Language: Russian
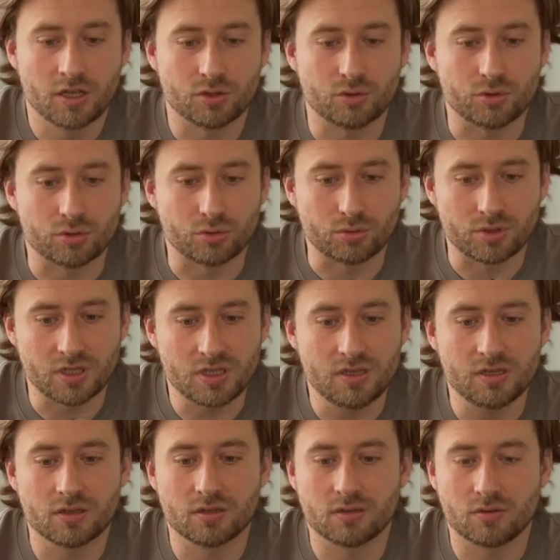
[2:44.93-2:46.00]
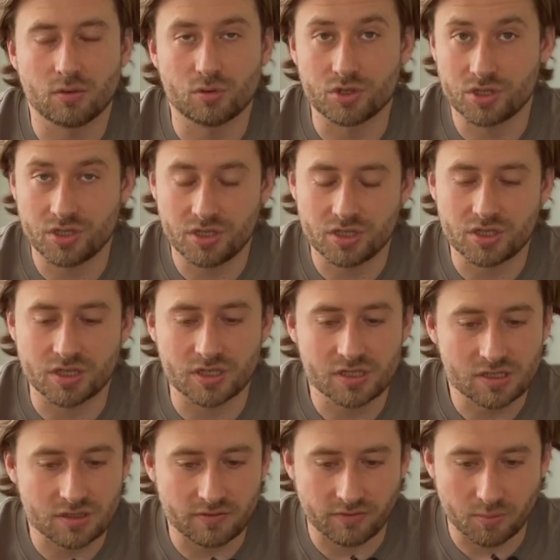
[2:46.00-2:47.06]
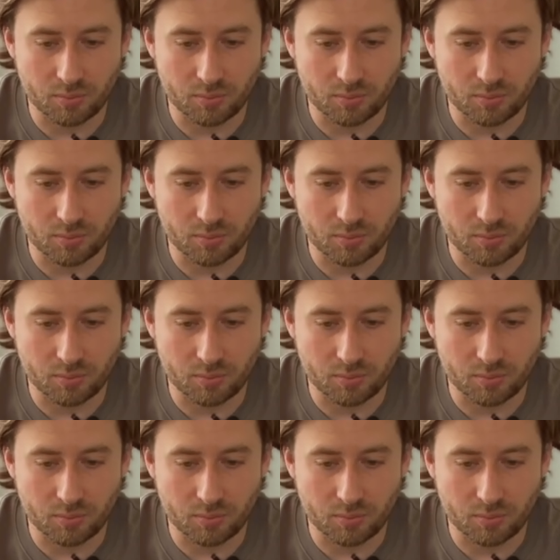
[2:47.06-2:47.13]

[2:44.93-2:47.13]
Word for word: но и другие очень интересные